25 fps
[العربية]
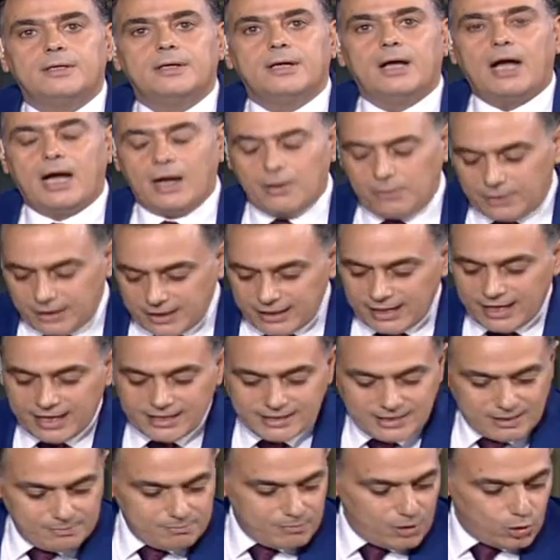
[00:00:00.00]
حوالين
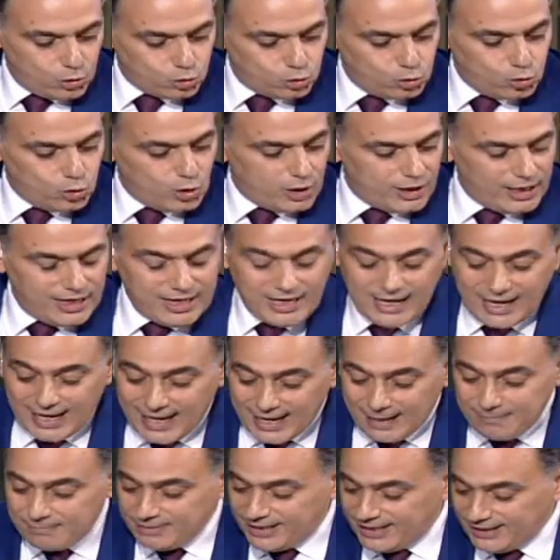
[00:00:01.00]
هذا الموضوع
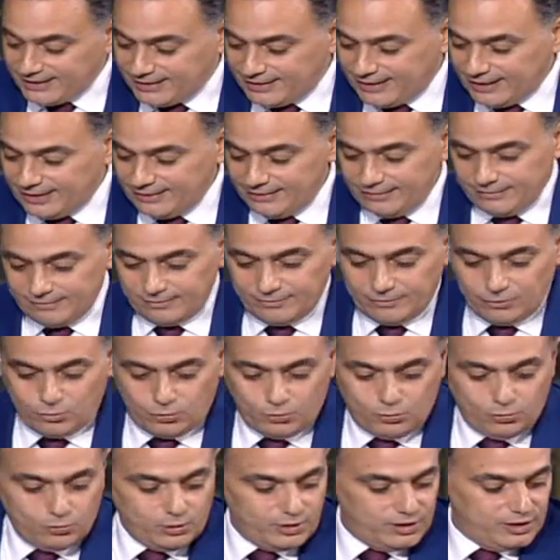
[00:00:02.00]
الهام جدا
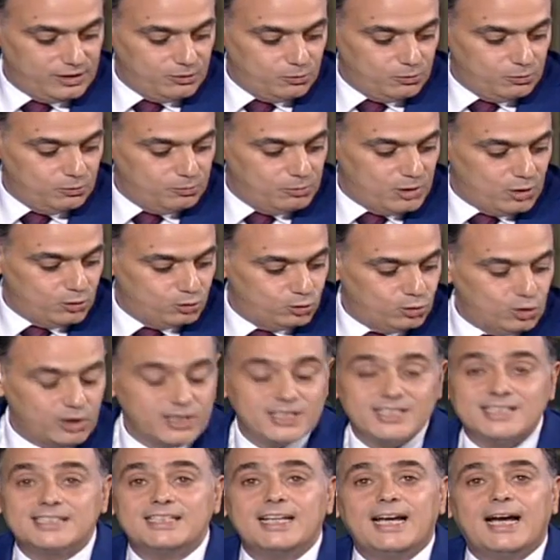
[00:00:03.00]
وموضوع
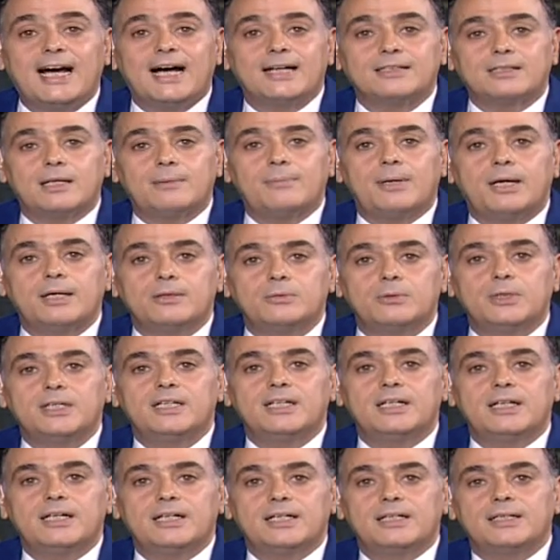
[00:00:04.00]
الساعه طبعا
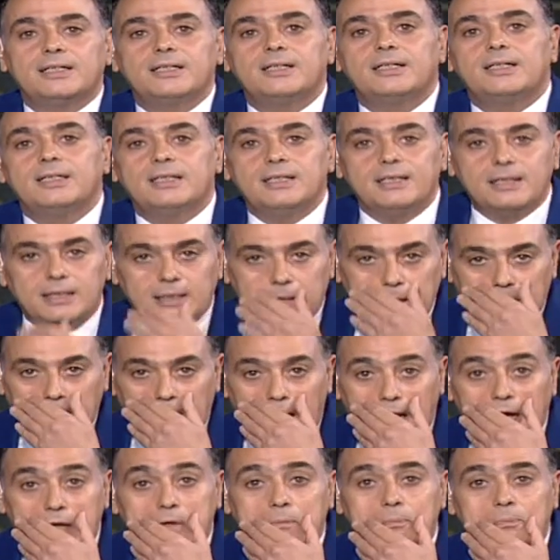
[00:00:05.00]
وهي
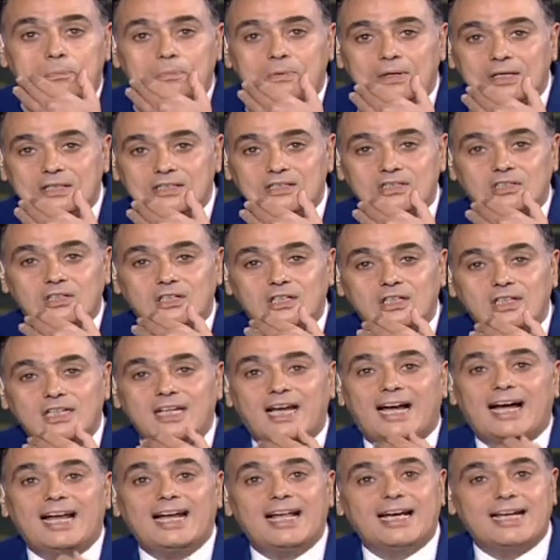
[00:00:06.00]
الحرب
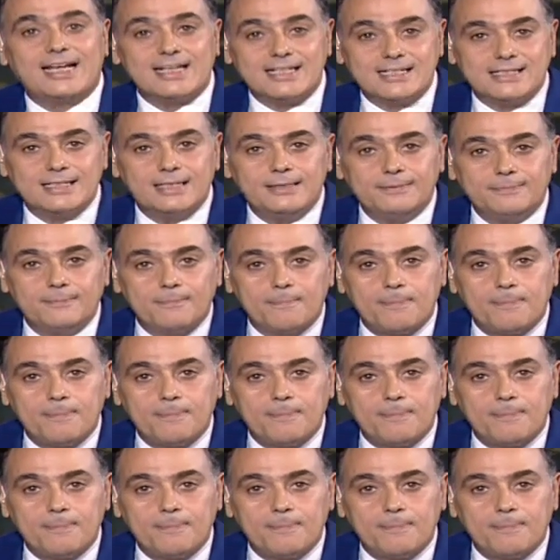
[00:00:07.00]
الاسرائيليه على غزه